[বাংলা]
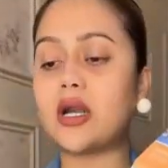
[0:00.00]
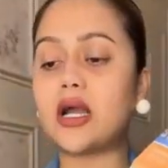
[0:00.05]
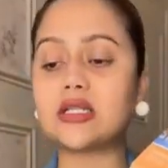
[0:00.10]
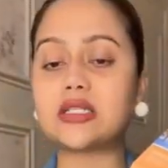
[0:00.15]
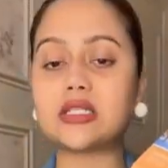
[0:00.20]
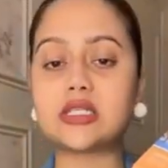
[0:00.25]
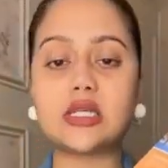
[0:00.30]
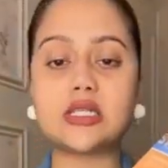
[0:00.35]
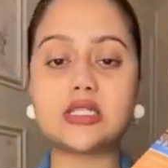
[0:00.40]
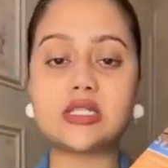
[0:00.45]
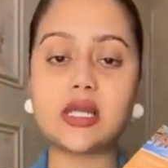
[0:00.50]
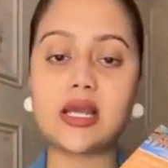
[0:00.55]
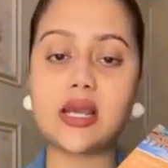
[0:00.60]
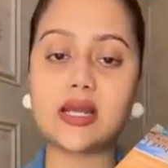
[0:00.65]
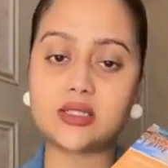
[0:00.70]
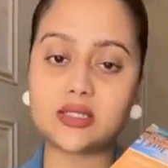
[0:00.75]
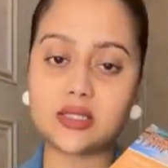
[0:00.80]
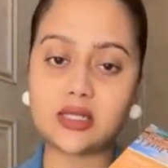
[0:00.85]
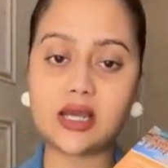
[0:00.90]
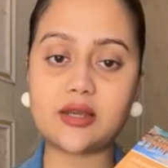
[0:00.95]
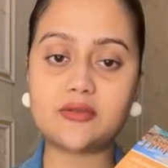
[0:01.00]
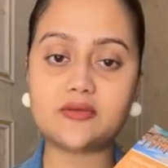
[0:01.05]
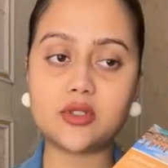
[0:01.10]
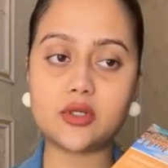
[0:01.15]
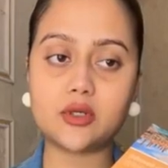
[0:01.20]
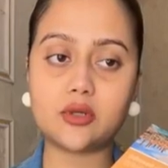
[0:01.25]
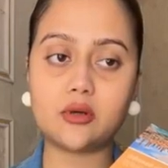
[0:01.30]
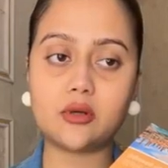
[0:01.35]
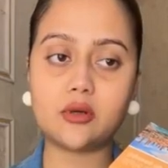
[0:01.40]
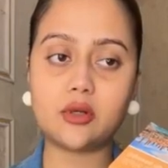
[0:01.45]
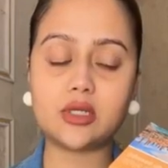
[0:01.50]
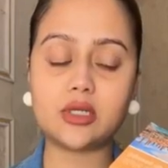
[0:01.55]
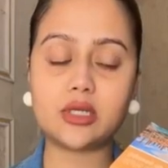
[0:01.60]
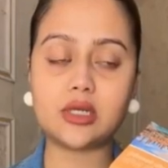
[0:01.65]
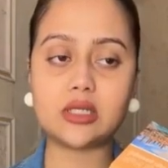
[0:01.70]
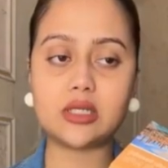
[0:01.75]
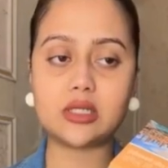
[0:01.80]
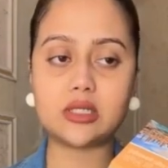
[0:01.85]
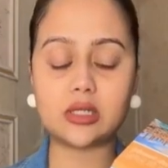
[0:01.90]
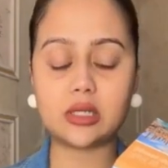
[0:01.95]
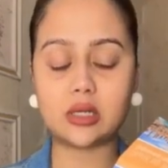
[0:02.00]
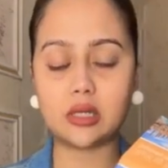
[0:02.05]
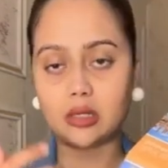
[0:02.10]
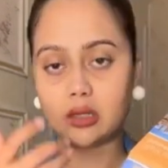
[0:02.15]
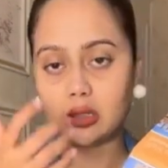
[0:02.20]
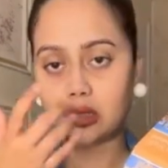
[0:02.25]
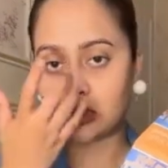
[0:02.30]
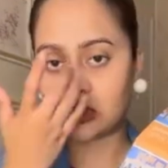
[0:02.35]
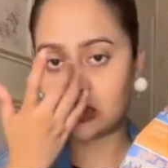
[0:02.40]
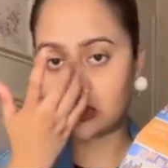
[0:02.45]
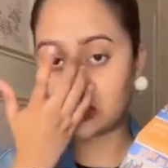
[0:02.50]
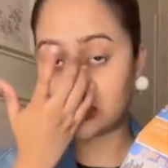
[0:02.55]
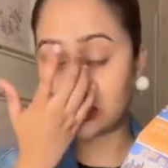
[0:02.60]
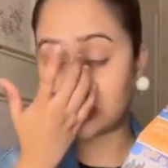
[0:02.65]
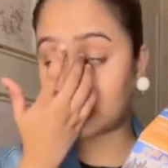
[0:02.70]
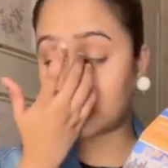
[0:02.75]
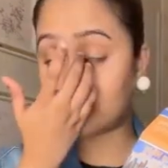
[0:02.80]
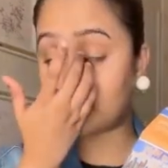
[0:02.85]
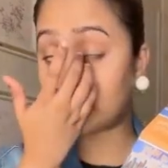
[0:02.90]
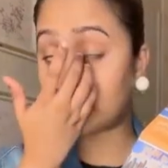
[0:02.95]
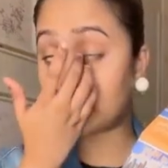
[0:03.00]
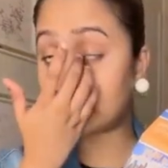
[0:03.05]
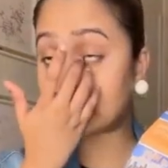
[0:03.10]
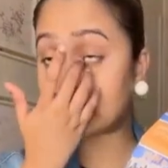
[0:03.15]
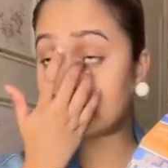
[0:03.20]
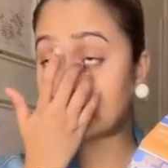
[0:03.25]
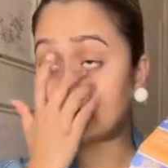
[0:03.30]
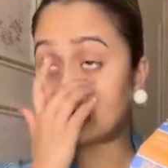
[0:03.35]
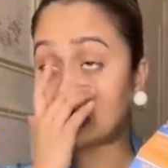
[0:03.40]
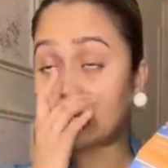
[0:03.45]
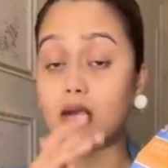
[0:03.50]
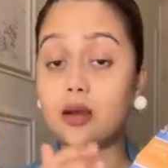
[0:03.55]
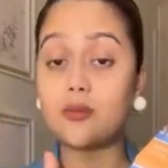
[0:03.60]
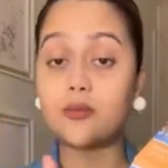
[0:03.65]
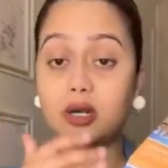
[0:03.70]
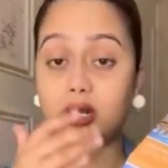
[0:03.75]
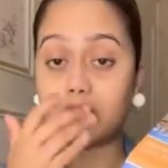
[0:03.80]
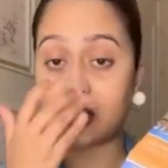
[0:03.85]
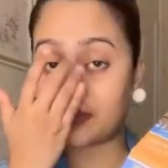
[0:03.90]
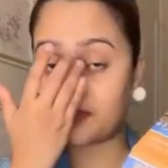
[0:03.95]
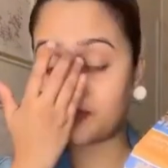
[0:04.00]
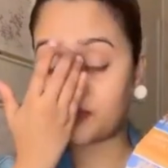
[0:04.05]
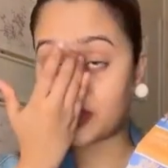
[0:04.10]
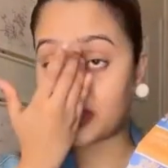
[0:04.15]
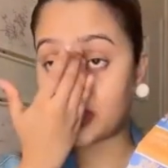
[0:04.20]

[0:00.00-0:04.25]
আমার আজকে যে একটা লাইভ ছিল ইদানিং দেখতেই পেয়েছেন যে আমার